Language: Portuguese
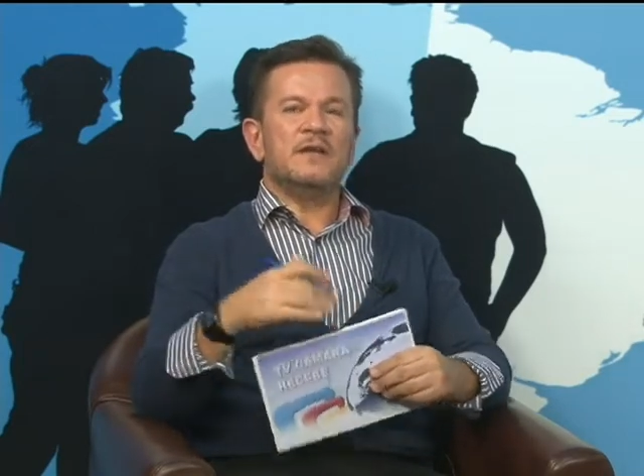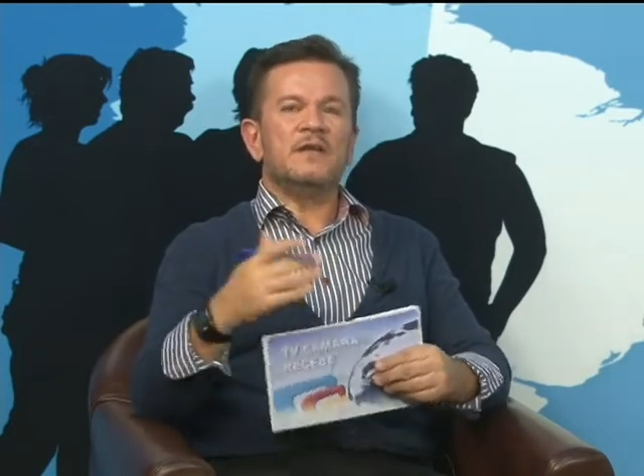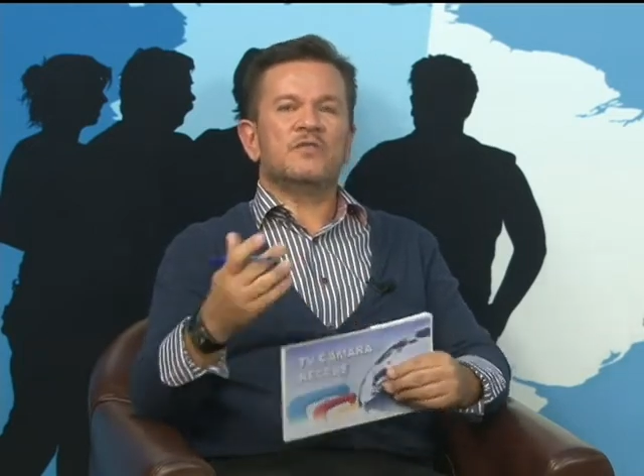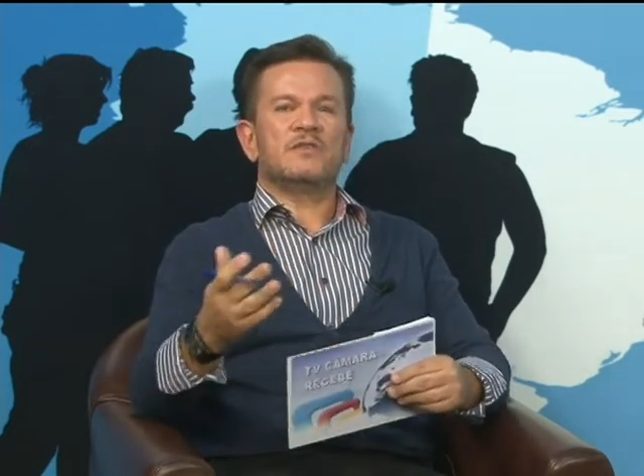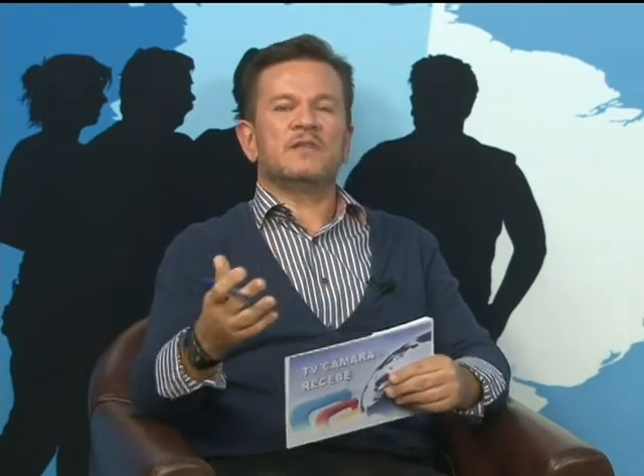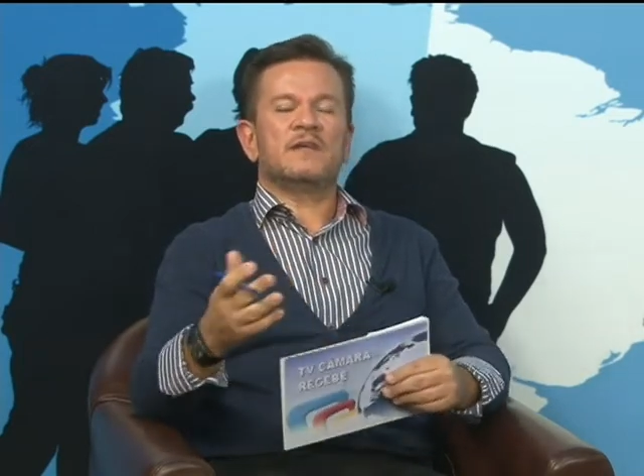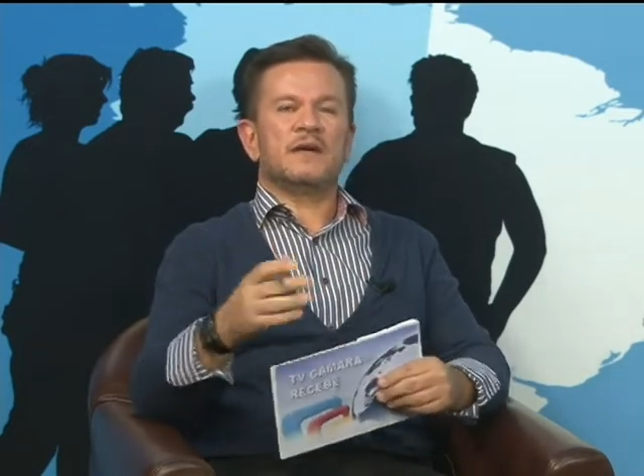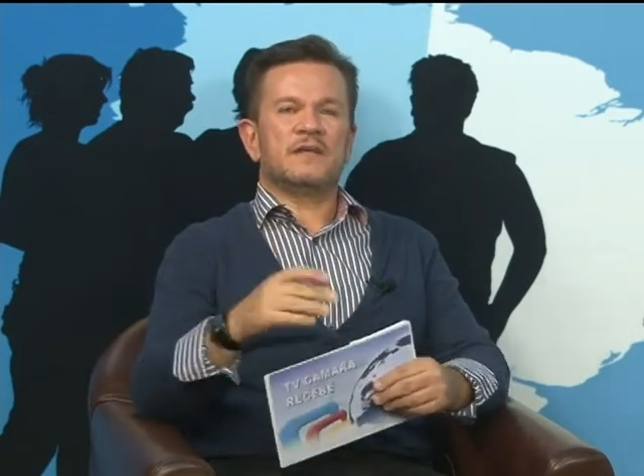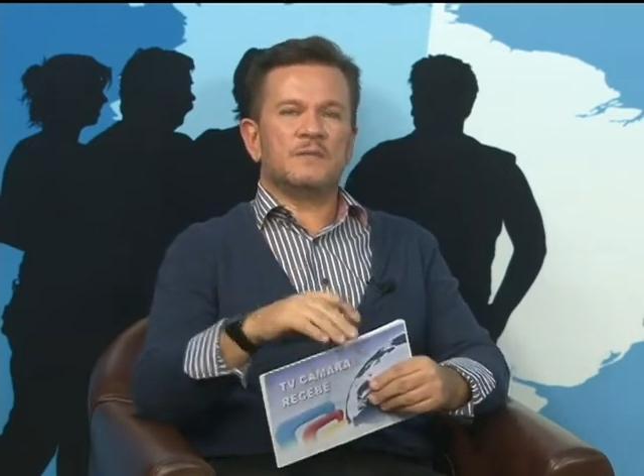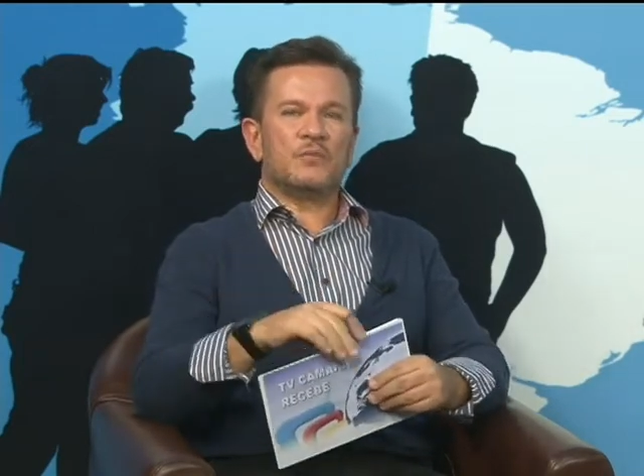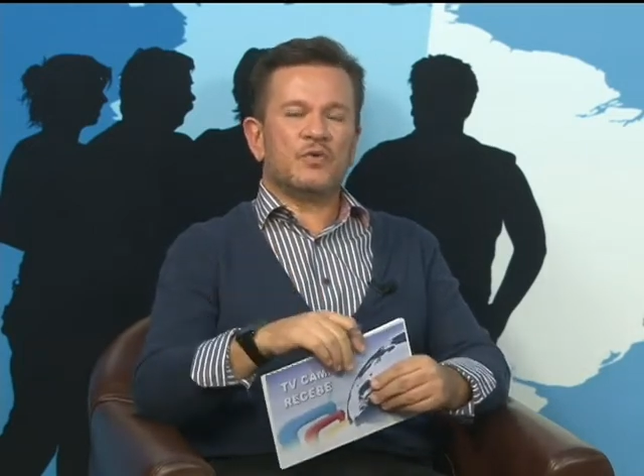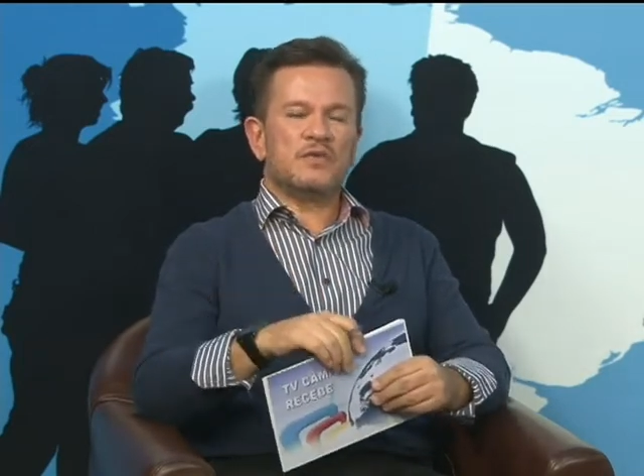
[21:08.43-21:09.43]
e você de
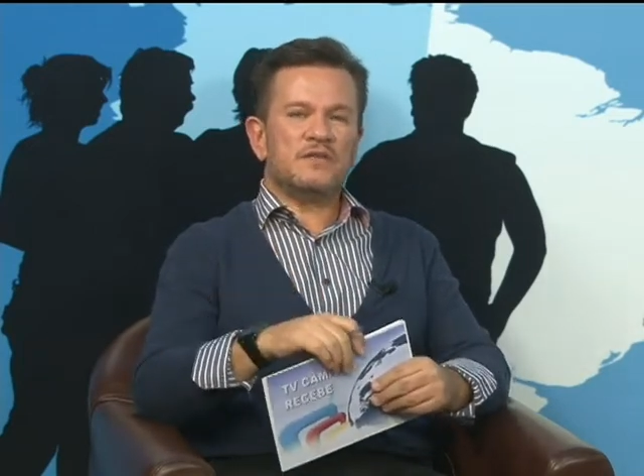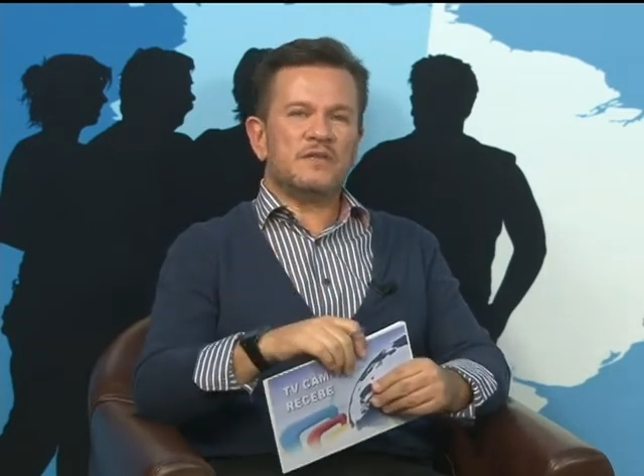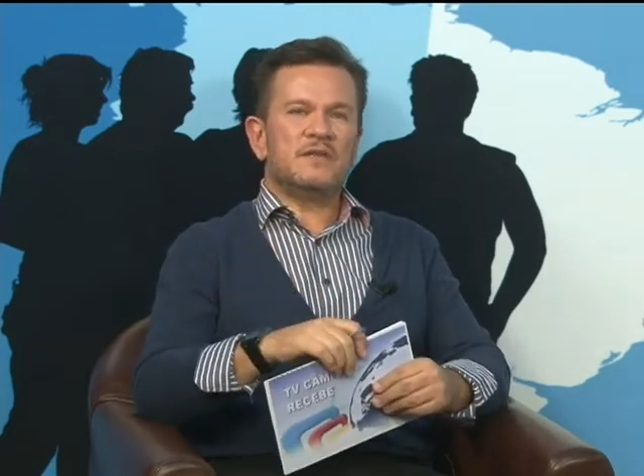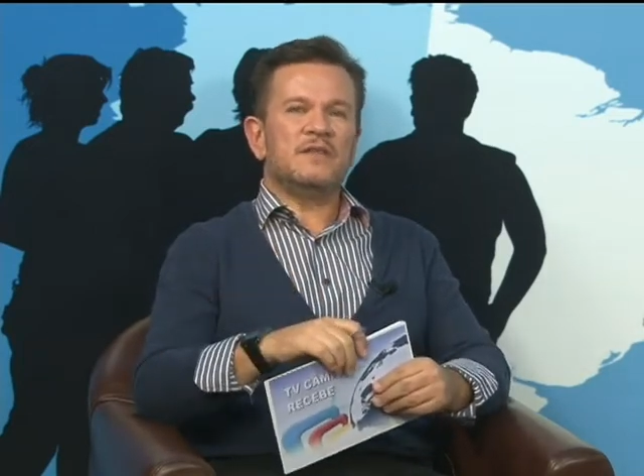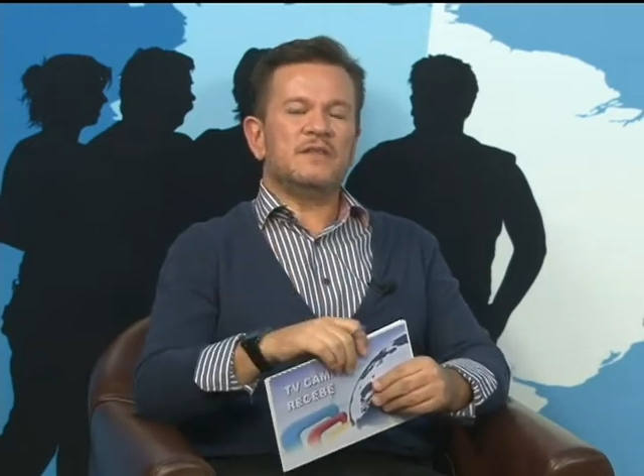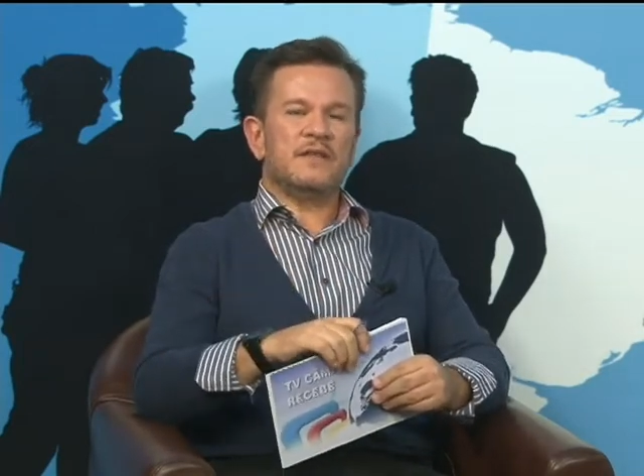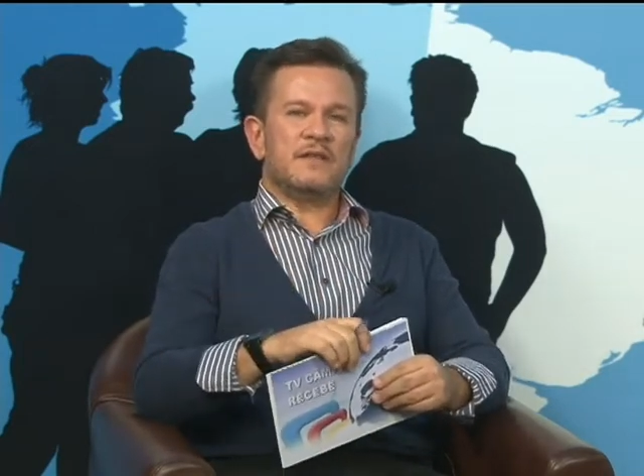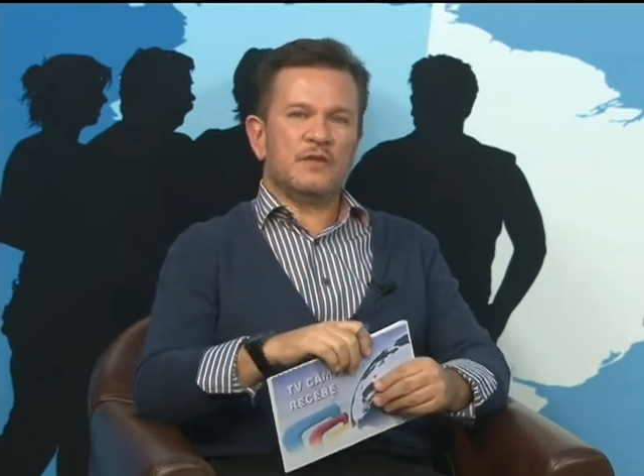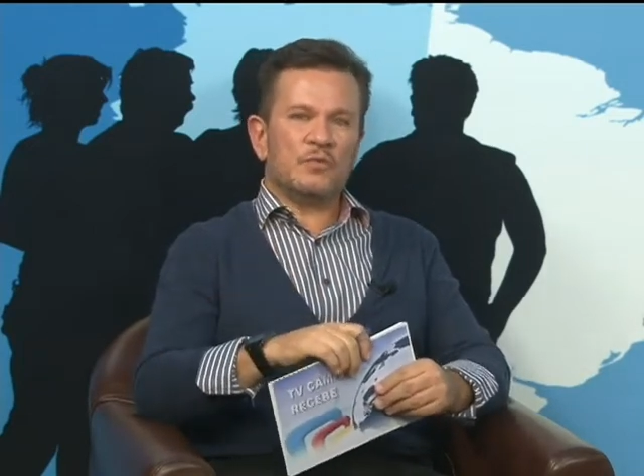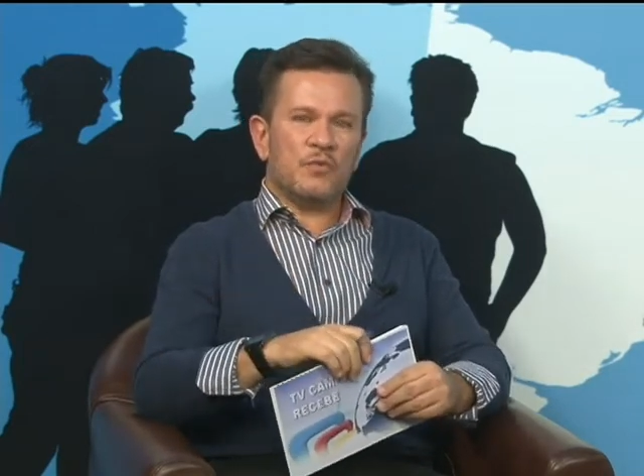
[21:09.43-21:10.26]
casa pôde entender um